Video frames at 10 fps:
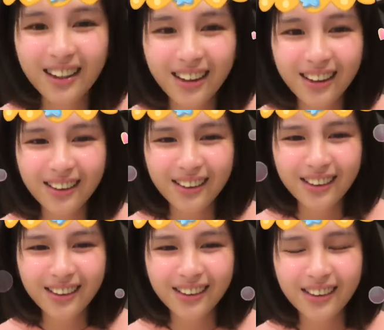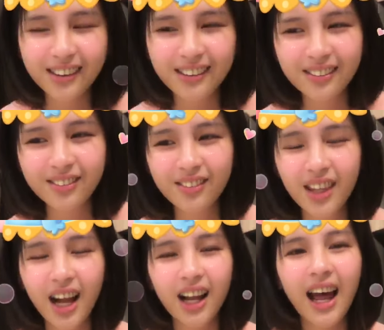哦，
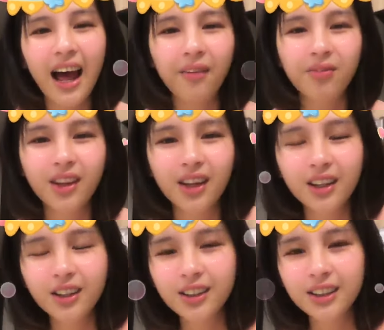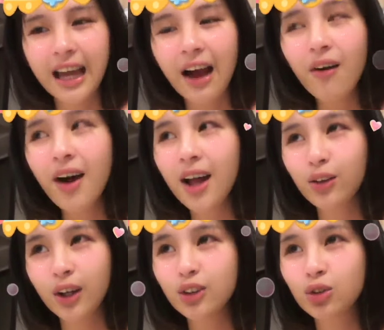好啦，长话
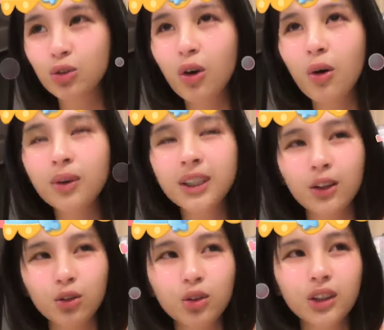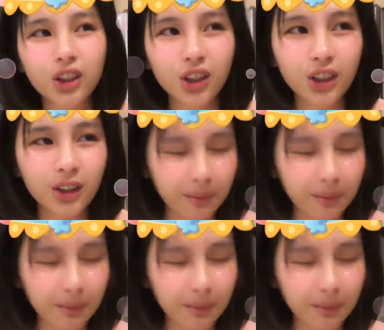短说，我想说的是，